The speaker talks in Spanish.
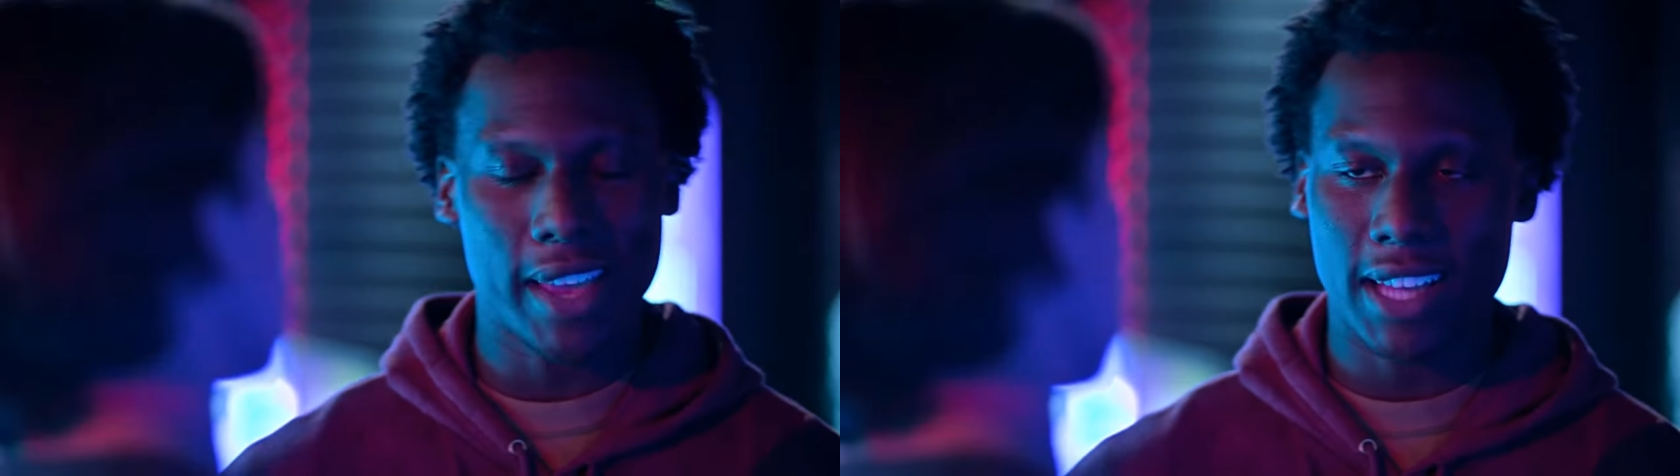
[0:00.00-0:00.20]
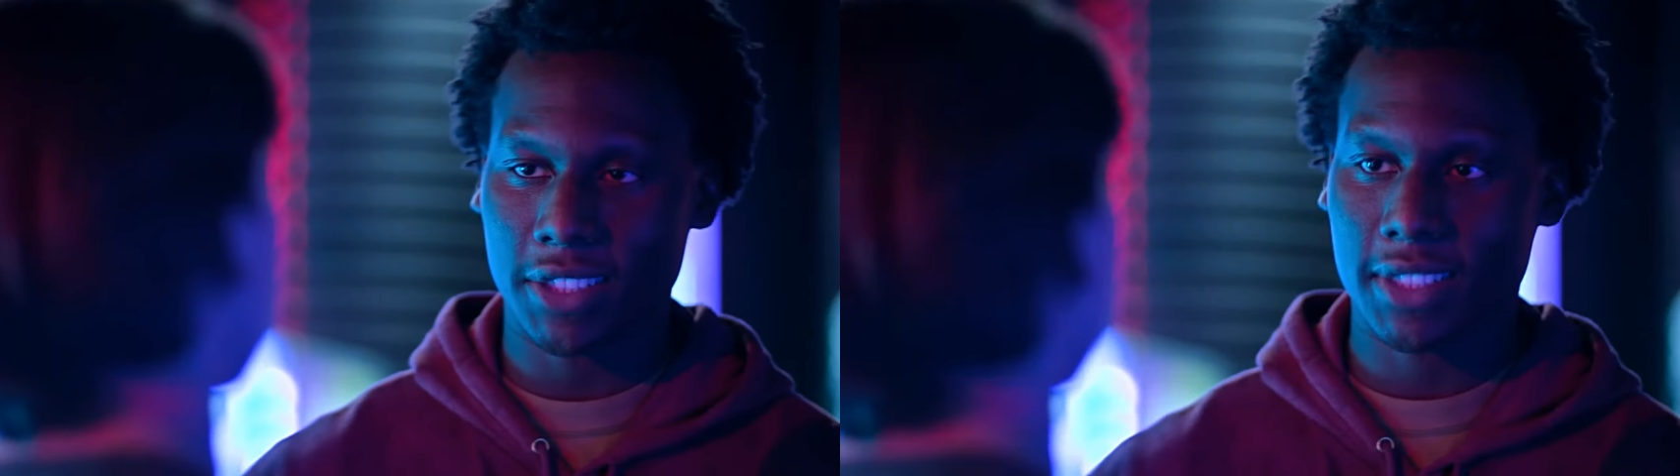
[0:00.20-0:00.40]

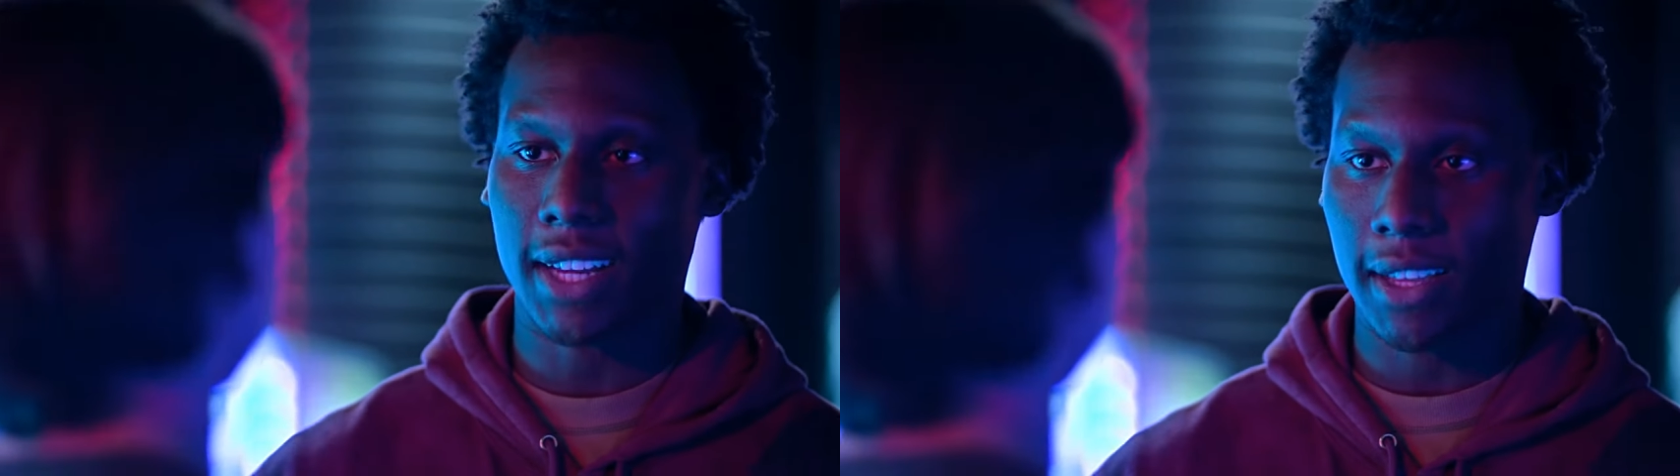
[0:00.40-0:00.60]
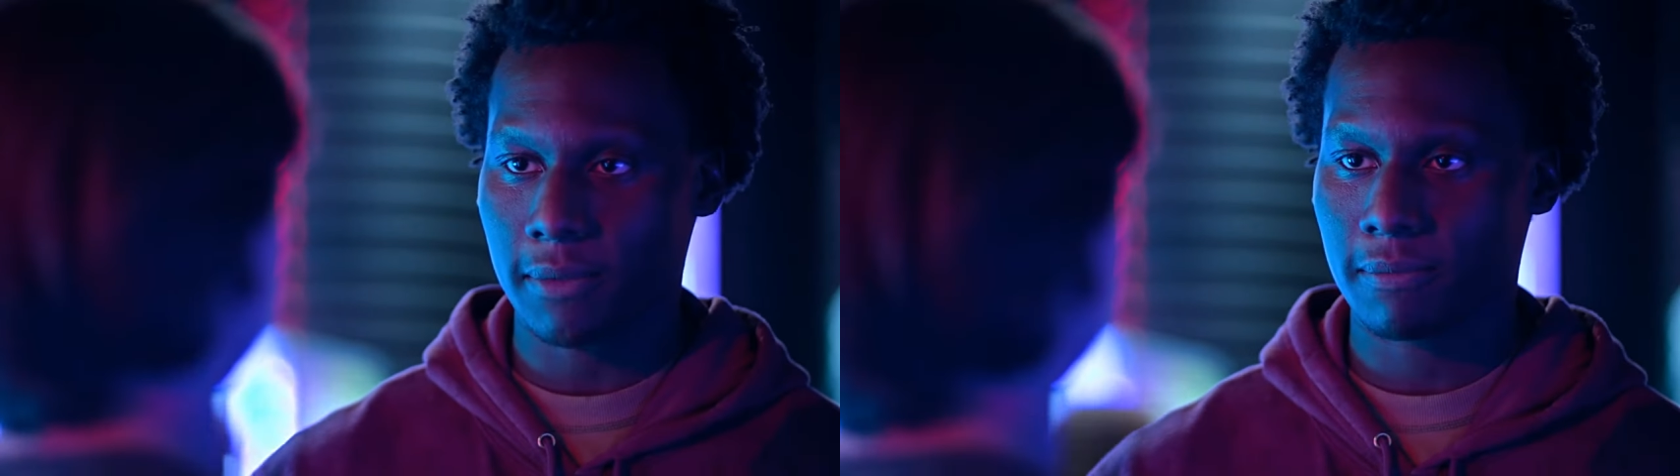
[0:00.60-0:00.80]
Tuviste tu
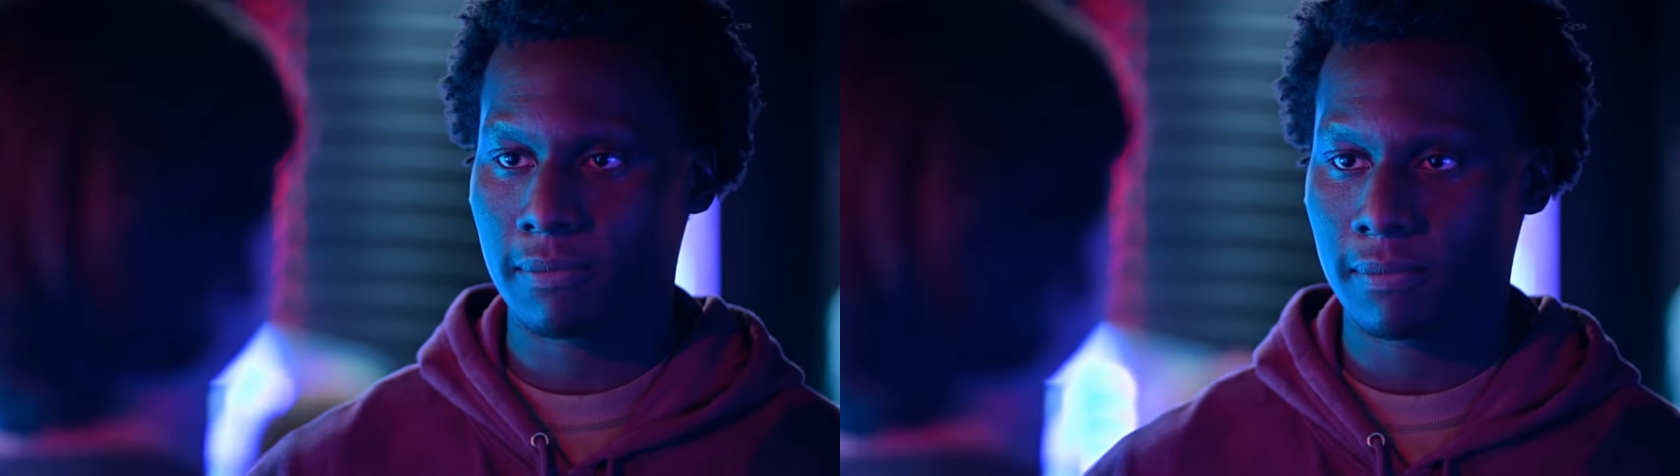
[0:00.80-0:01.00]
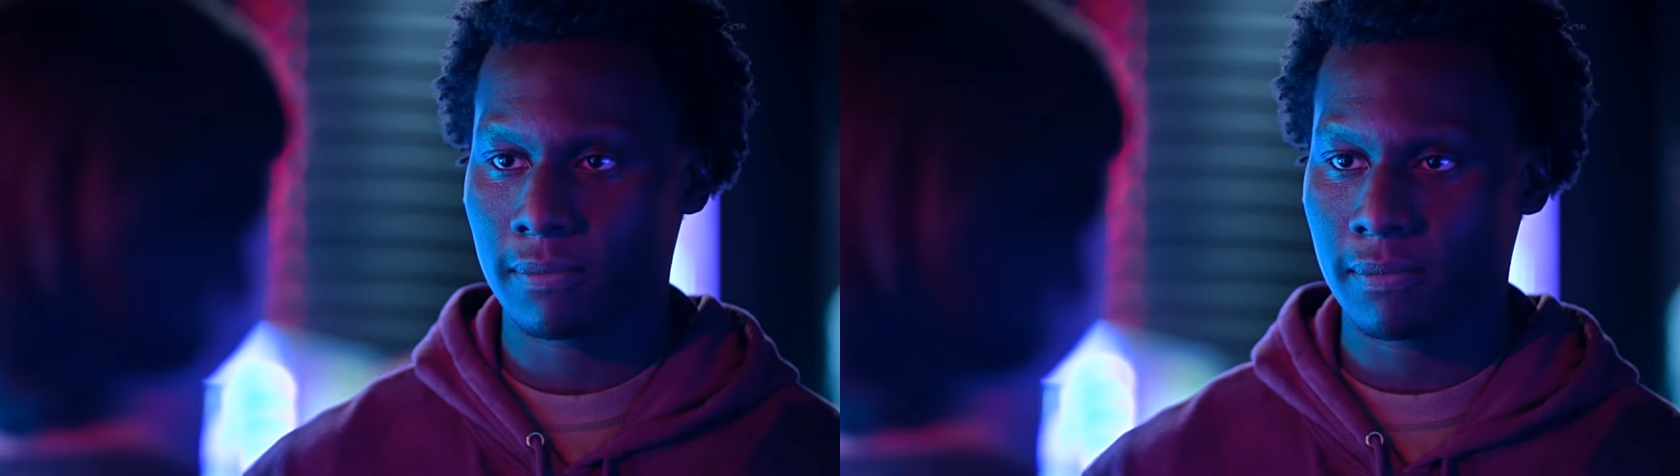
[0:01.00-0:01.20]
oportunidad.
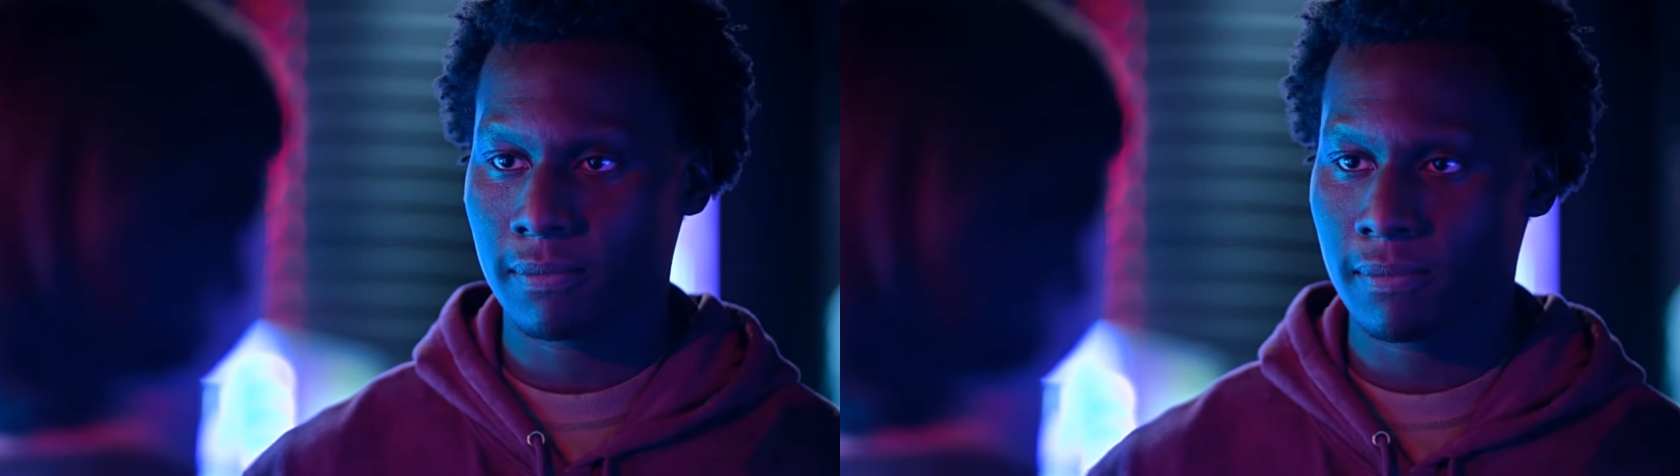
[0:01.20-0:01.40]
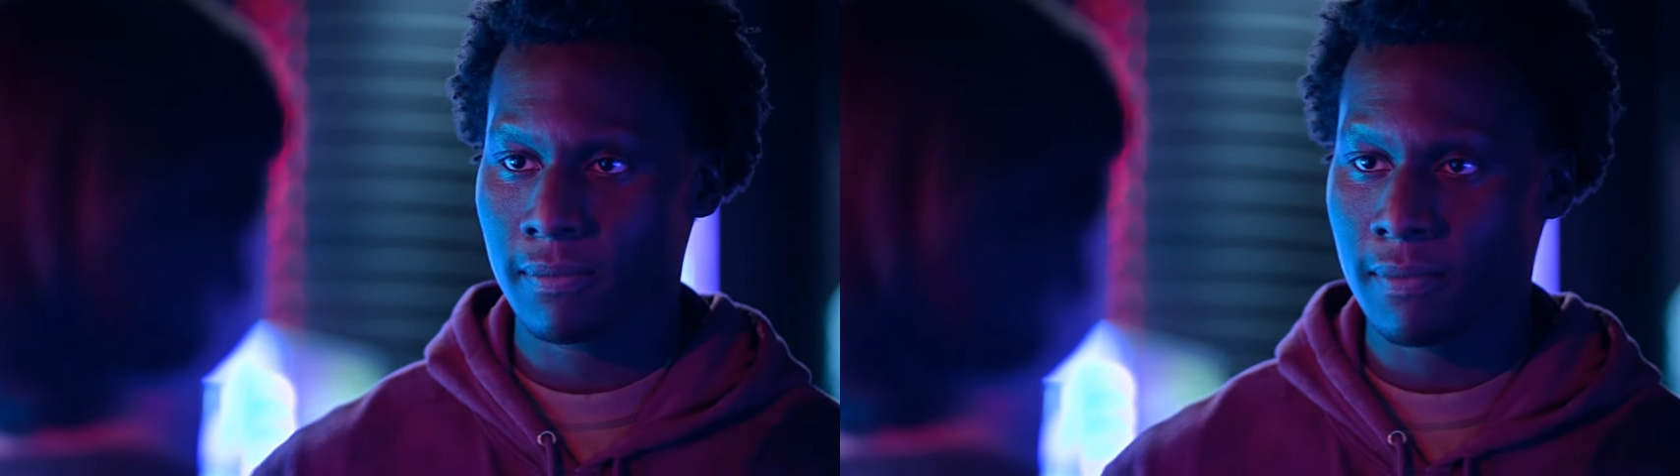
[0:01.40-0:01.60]

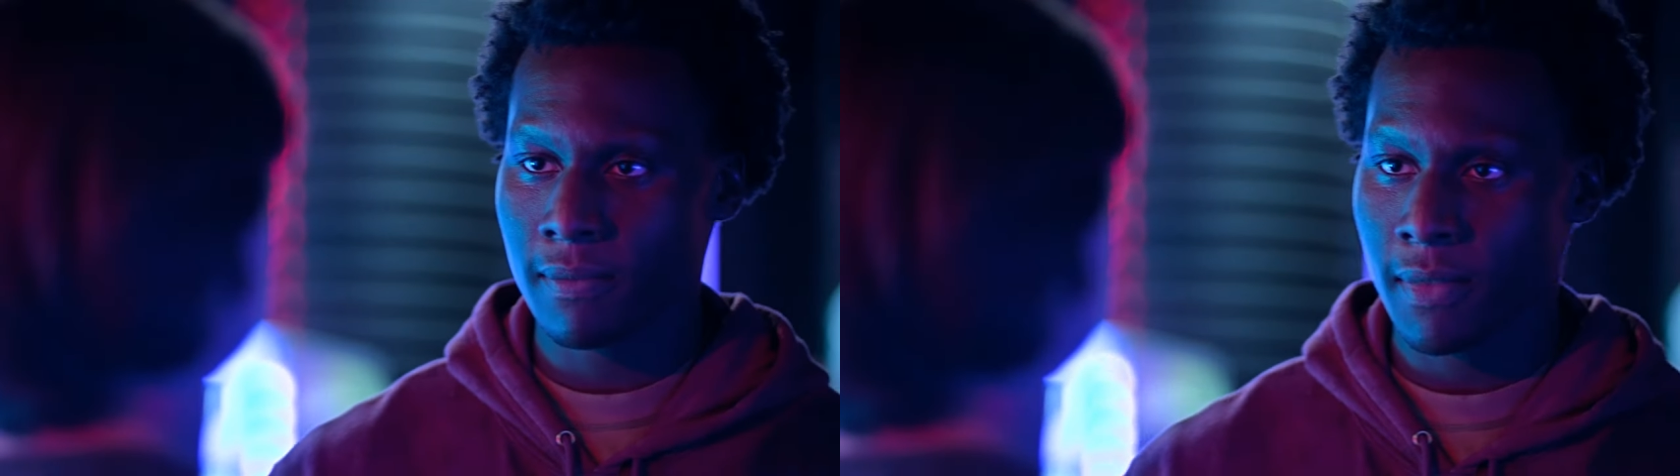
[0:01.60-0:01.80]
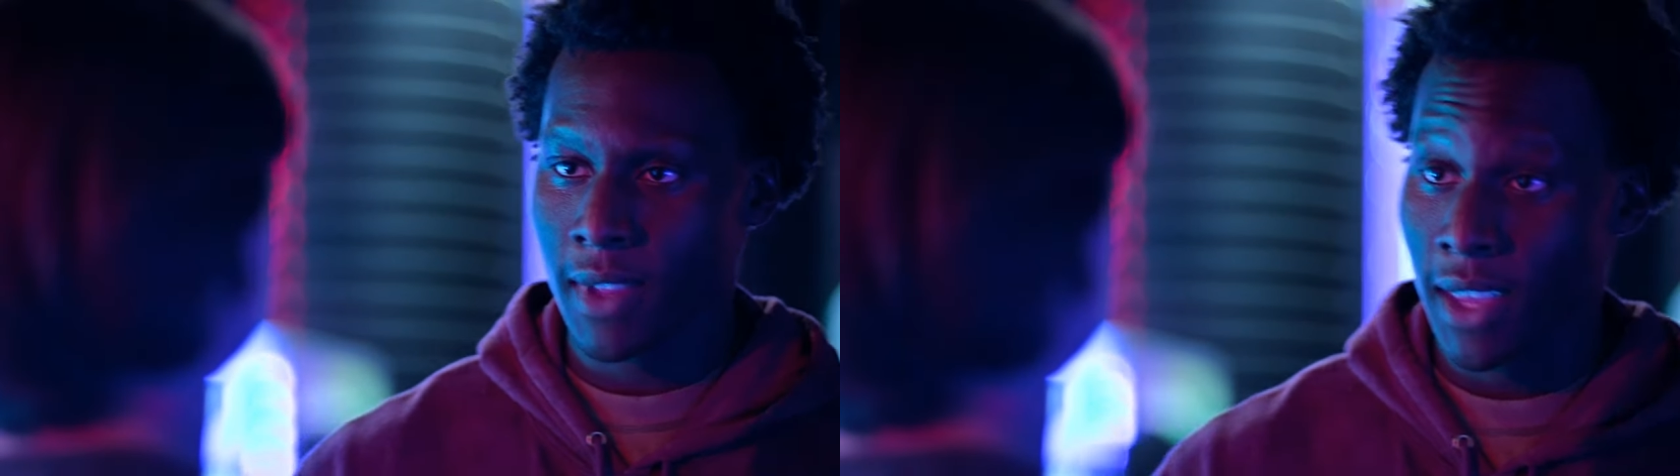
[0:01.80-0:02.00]

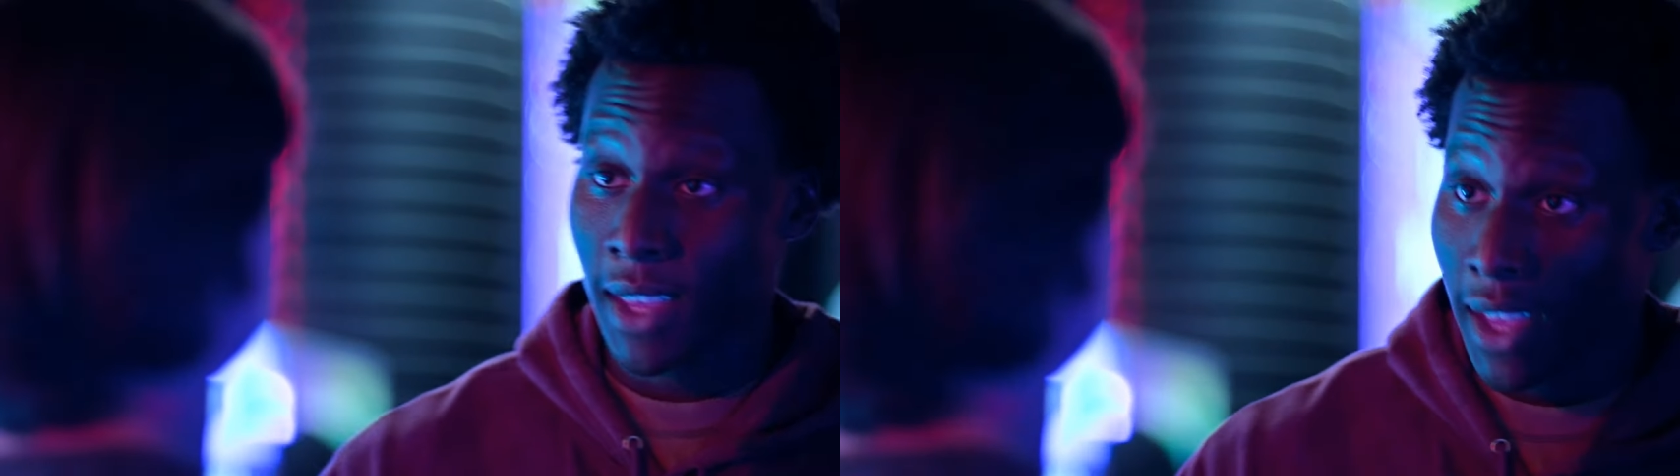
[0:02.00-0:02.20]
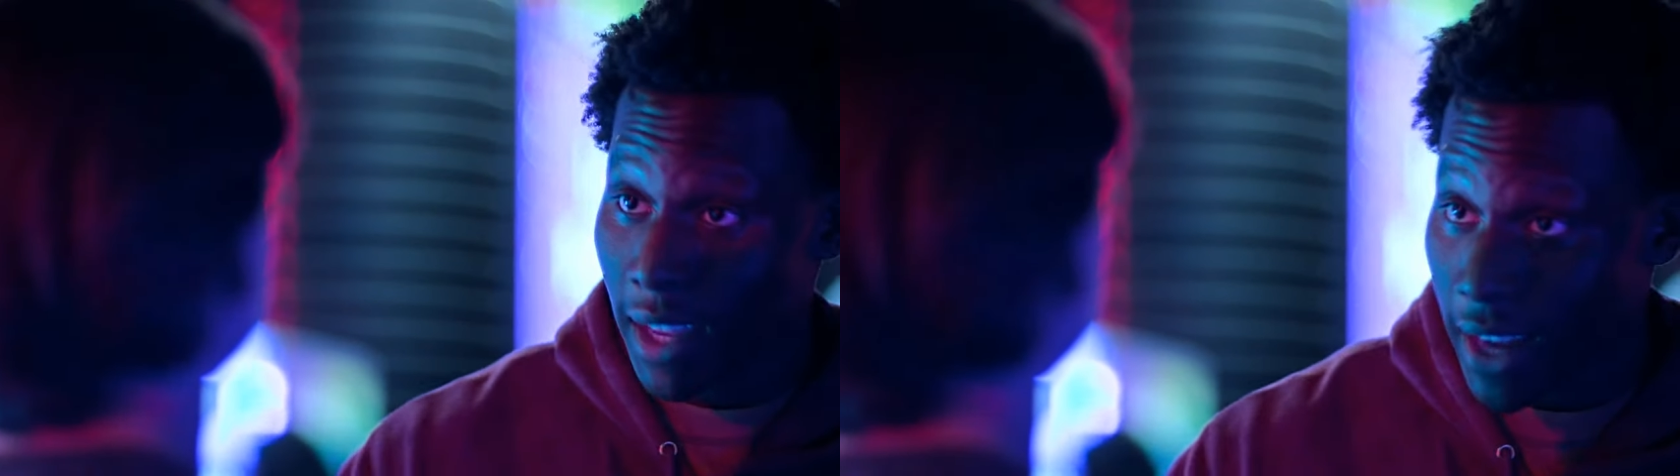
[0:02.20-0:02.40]

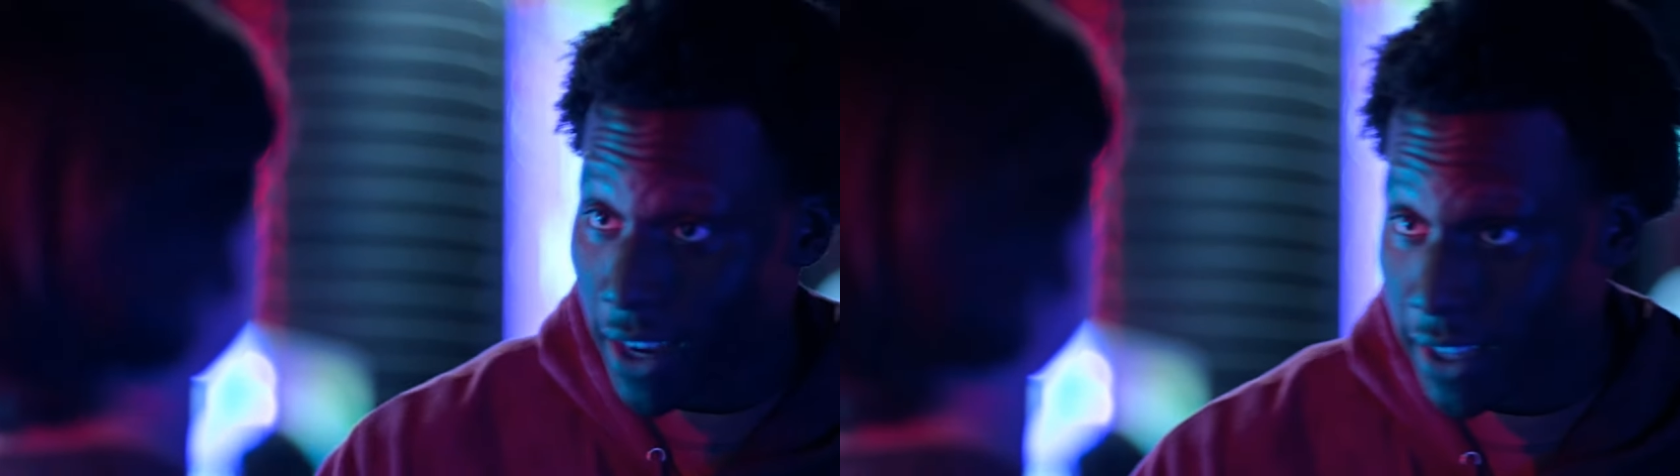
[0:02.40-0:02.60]
Y